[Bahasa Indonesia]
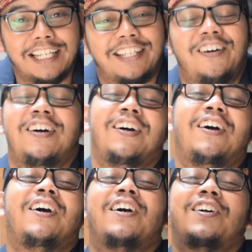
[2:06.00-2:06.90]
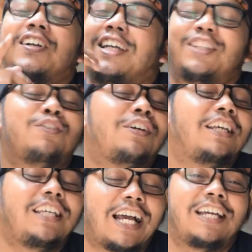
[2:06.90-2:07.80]
gitu itu
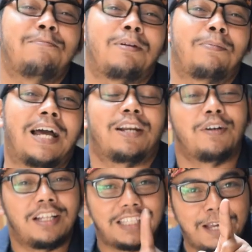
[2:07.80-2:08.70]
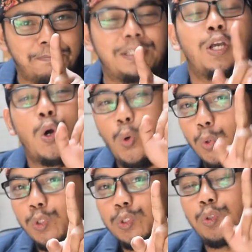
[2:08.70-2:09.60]
yakin berpengaruh tapi
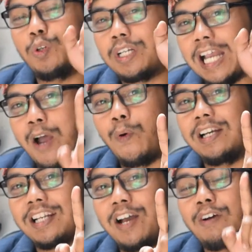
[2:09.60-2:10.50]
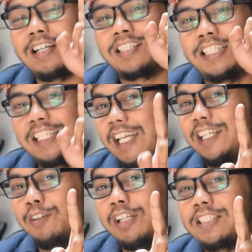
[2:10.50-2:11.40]
untuk kawan-kawan di
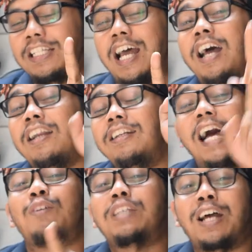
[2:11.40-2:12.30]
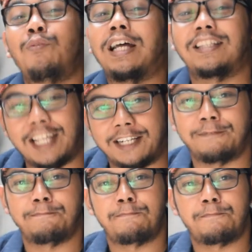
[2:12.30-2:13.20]
Indonesia tidak usah khawatir
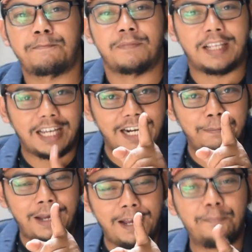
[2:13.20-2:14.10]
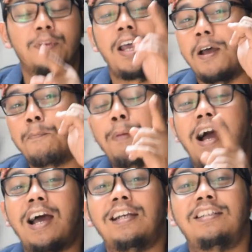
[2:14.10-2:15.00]
karena apa
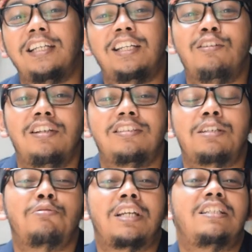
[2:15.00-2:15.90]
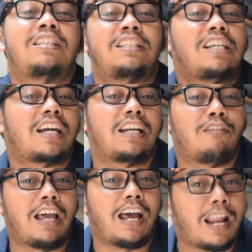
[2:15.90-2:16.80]
pangan di Indonesia sudah disediakan
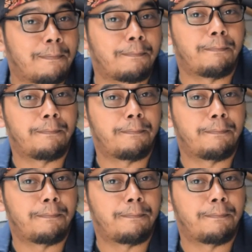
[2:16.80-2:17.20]
oleh alam